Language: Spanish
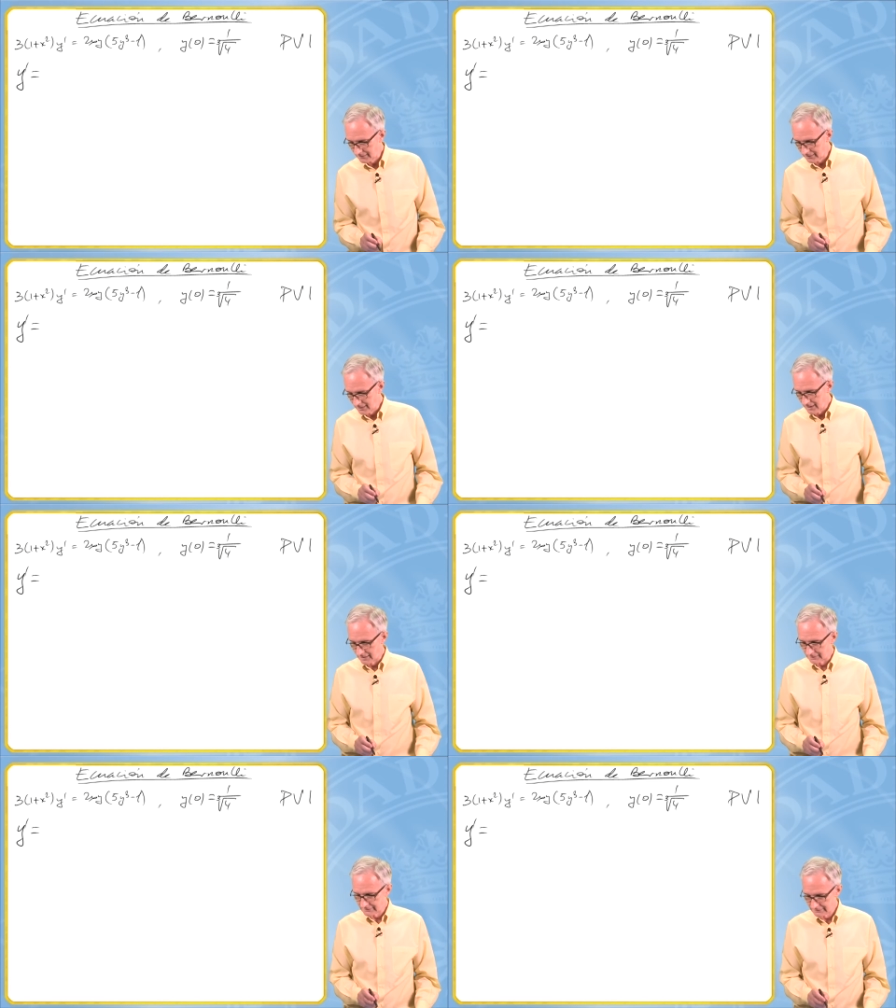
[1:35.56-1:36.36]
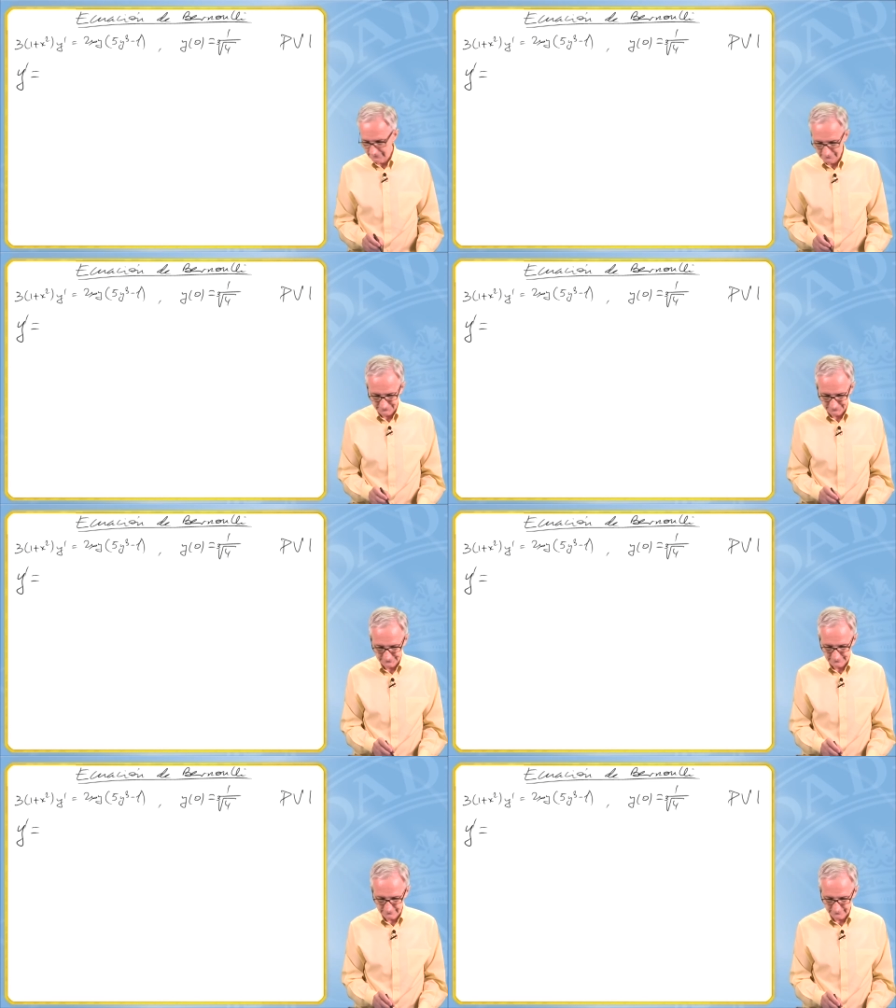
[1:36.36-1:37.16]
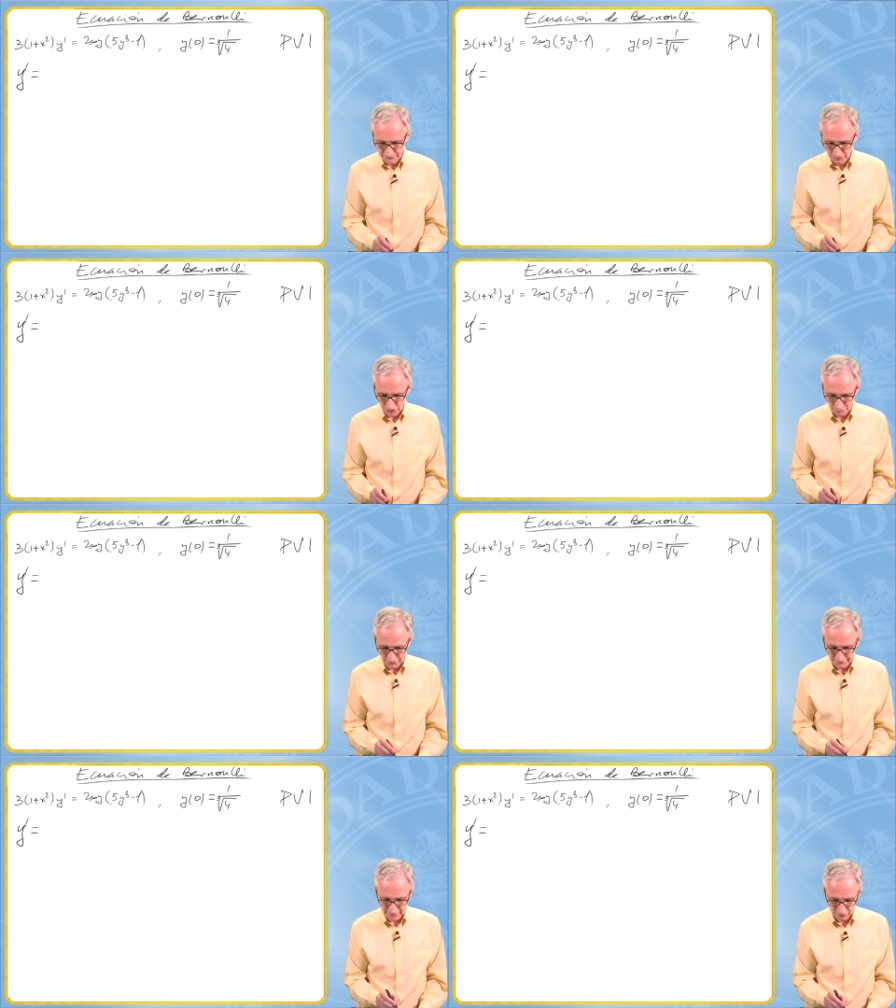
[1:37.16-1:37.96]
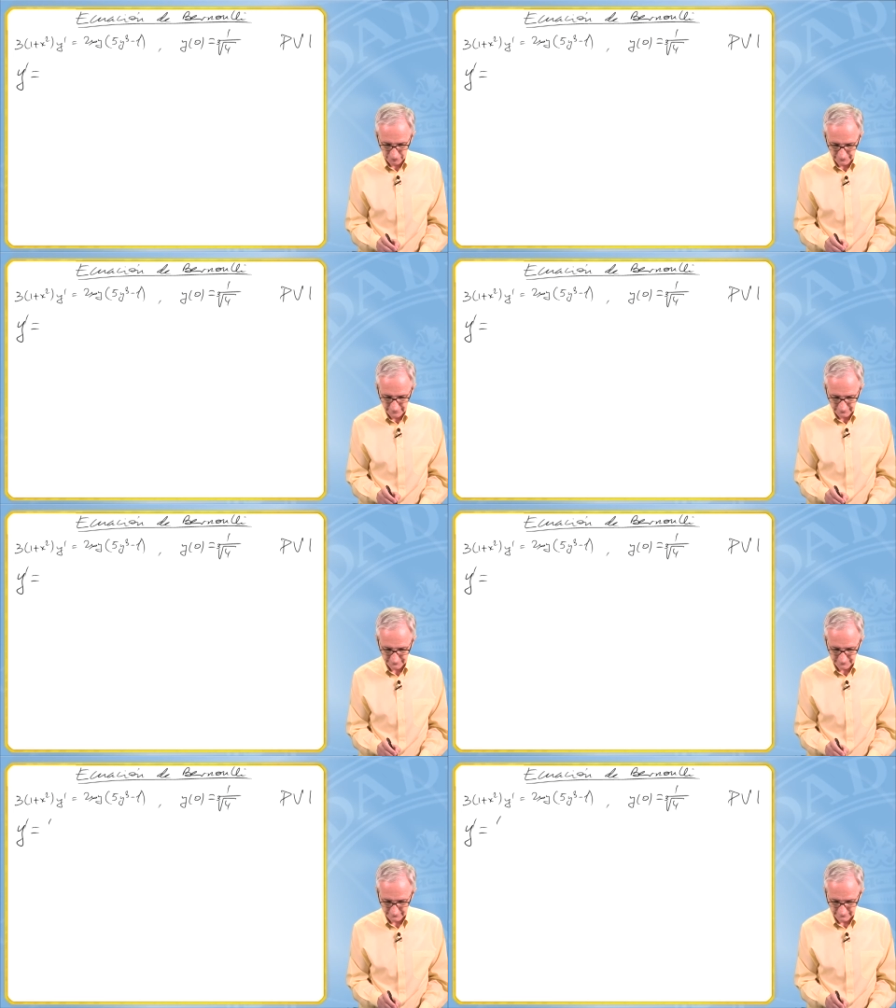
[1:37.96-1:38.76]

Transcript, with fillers: a 2 mm, por 5, 10,